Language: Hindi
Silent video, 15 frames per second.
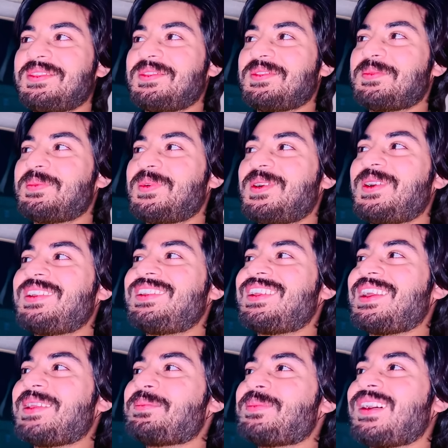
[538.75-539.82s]
तो बहुत
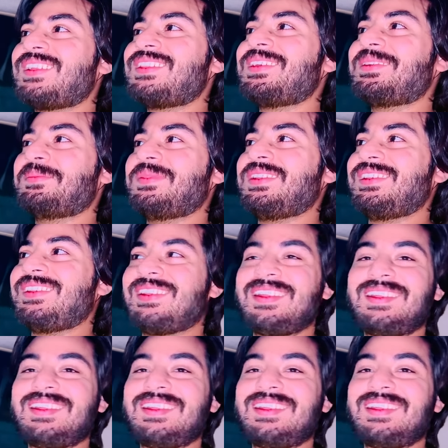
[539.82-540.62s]
टाइम बाद हम मिल रहे